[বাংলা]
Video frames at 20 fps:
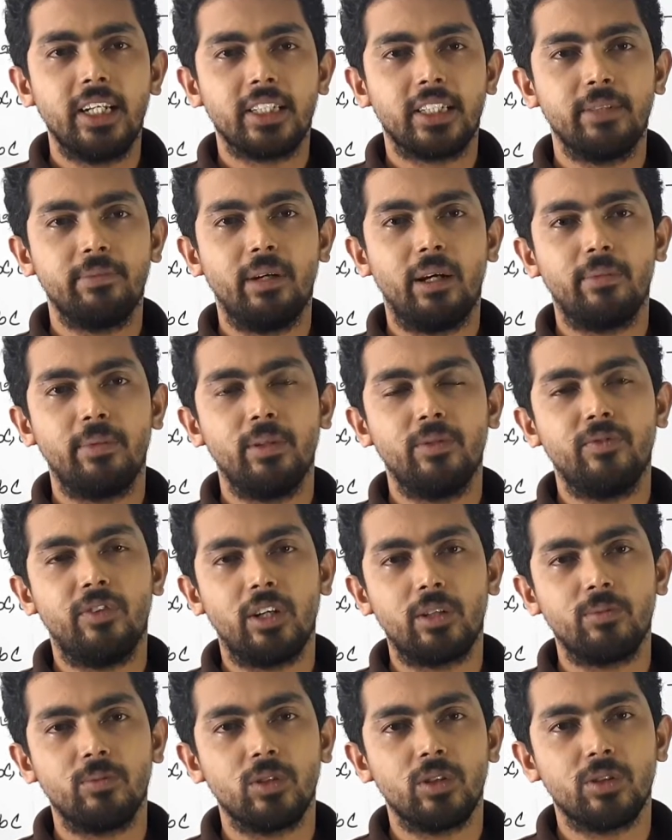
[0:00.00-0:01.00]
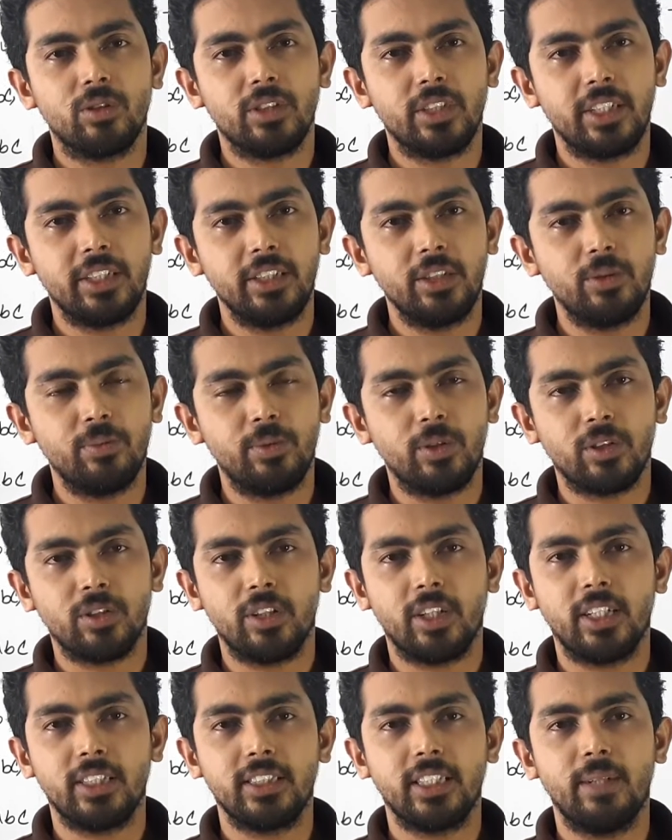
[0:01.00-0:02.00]
কিভাবে ফর্মুলা অনুযায়ী নিরূপণ
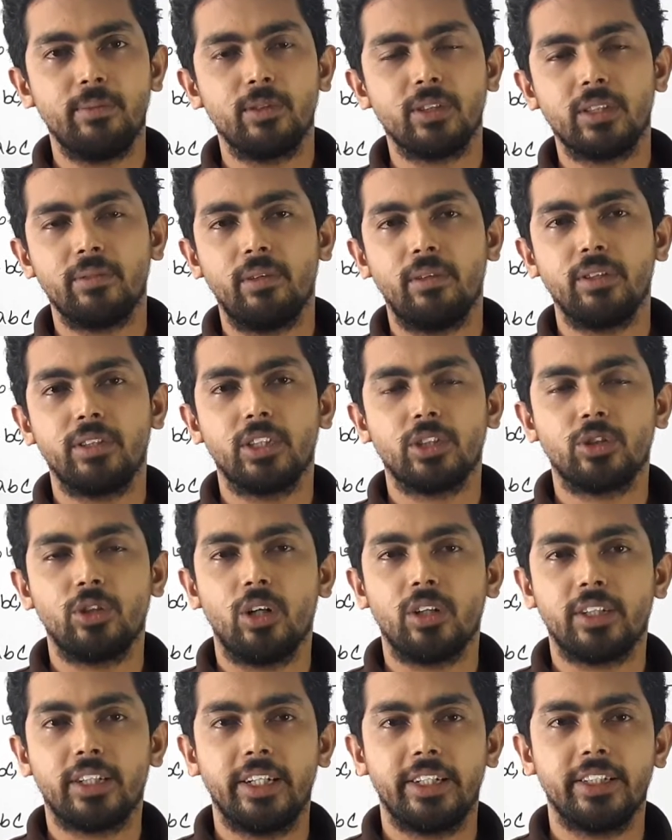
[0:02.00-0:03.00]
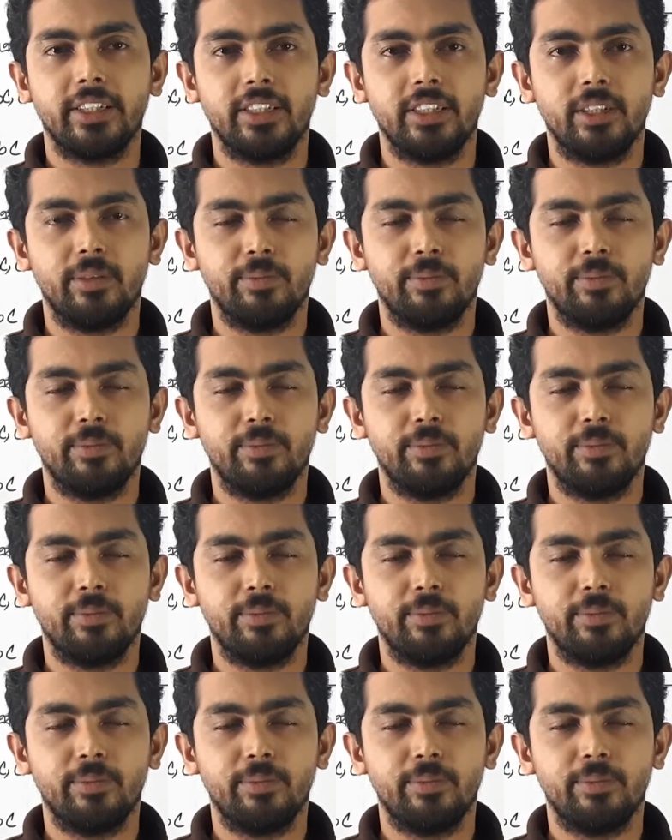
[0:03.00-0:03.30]
করা যায় এবং কিভাবে এটা শর্টকাটে